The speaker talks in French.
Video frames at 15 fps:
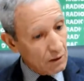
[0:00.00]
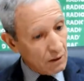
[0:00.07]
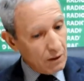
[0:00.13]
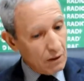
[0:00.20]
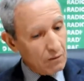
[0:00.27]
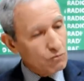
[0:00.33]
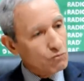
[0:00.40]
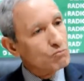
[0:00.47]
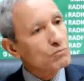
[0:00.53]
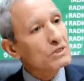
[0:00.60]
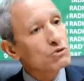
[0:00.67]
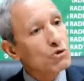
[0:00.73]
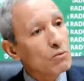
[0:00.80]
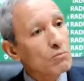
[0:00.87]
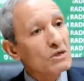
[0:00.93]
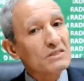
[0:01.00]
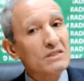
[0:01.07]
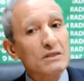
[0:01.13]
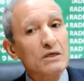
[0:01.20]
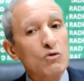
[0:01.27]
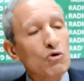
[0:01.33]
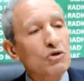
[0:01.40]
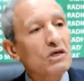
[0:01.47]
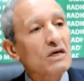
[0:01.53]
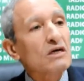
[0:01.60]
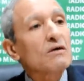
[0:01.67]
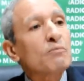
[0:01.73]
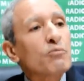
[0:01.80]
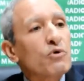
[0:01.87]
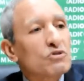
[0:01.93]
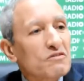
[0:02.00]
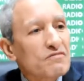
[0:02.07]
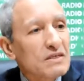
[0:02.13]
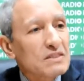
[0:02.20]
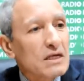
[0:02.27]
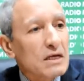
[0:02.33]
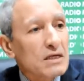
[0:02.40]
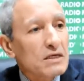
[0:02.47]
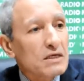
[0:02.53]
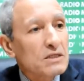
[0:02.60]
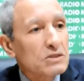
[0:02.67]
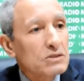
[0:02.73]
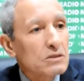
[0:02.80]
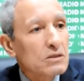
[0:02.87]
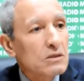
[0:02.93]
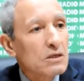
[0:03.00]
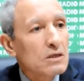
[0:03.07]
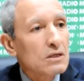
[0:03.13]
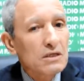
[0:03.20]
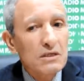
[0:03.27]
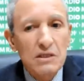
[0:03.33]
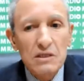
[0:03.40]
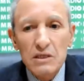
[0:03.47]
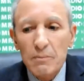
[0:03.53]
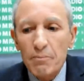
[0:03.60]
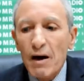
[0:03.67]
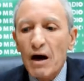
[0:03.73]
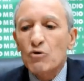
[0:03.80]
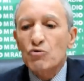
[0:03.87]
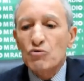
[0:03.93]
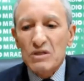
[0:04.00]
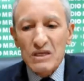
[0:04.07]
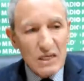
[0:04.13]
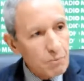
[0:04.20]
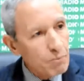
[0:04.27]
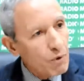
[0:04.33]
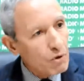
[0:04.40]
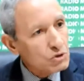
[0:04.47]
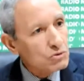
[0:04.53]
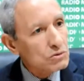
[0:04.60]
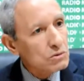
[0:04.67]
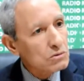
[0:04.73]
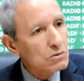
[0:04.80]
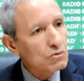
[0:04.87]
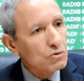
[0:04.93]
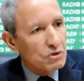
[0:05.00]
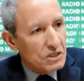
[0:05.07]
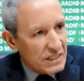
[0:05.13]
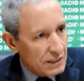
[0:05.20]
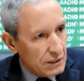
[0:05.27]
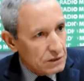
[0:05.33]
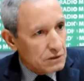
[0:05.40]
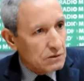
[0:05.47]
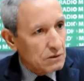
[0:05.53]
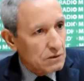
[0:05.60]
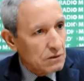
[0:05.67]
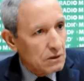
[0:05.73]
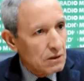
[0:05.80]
Euh, mais seulement c'était notre riposte face à la crise qui n'était pas une riposte de crise.